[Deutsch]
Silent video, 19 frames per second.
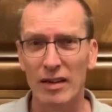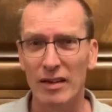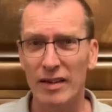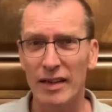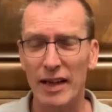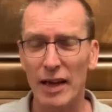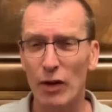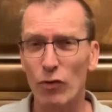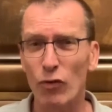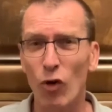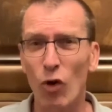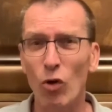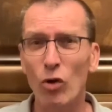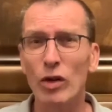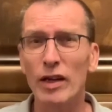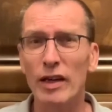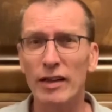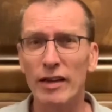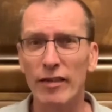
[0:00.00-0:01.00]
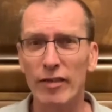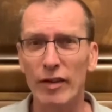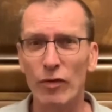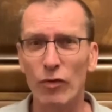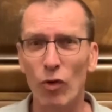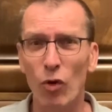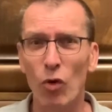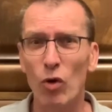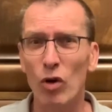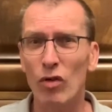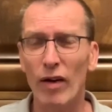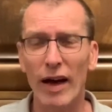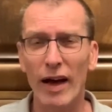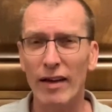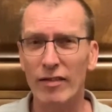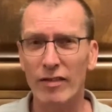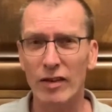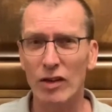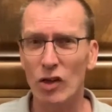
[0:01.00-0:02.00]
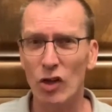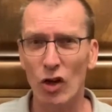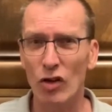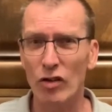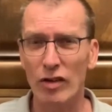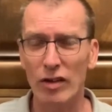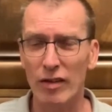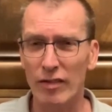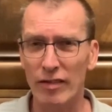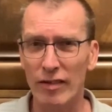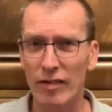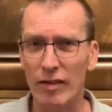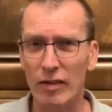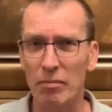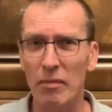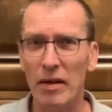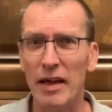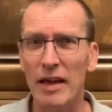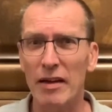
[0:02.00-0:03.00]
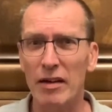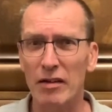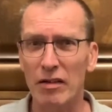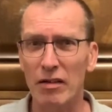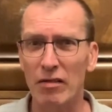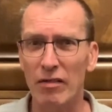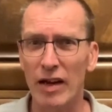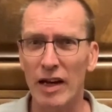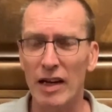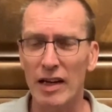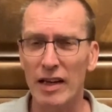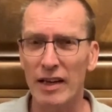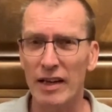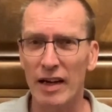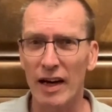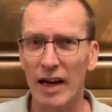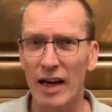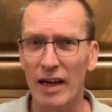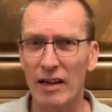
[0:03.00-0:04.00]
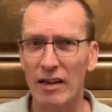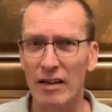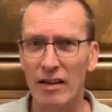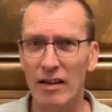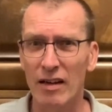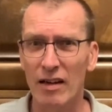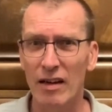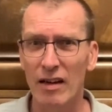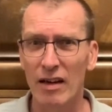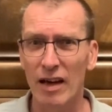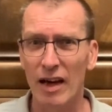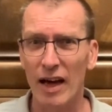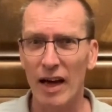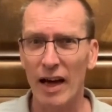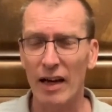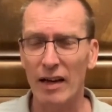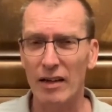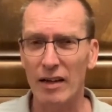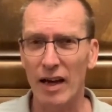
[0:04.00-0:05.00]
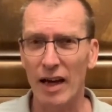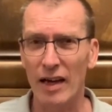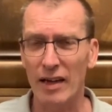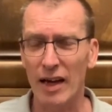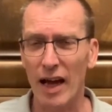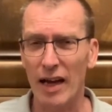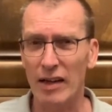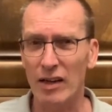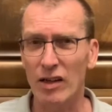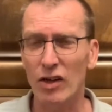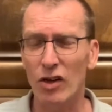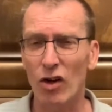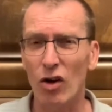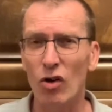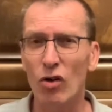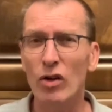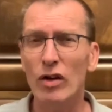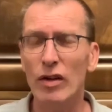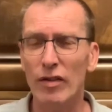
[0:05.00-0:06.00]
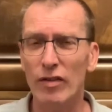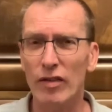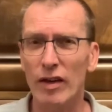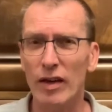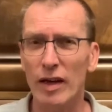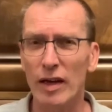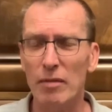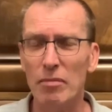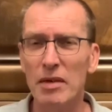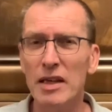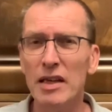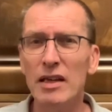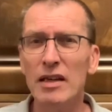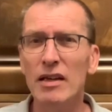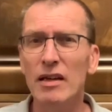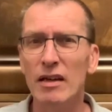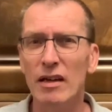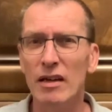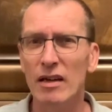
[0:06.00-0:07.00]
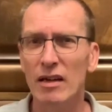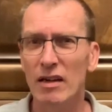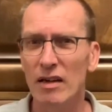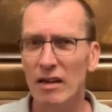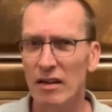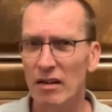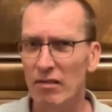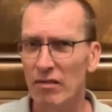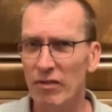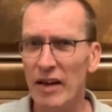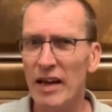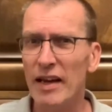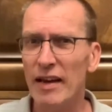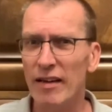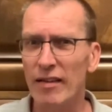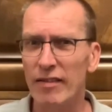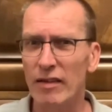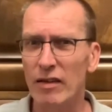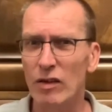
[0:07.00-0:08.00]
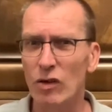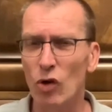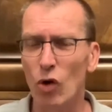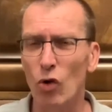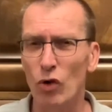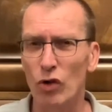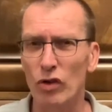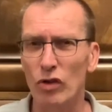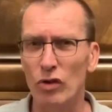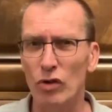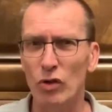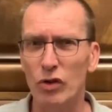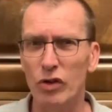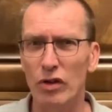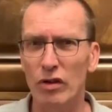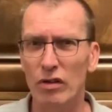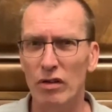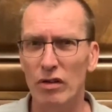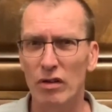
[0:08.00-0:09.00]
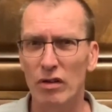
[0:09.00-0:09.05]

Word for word: die Erfolge, die sie vorweisen können, das ist mehr oder weniger ein, ein, ein, ein krankes Chemiewesen dort, oder?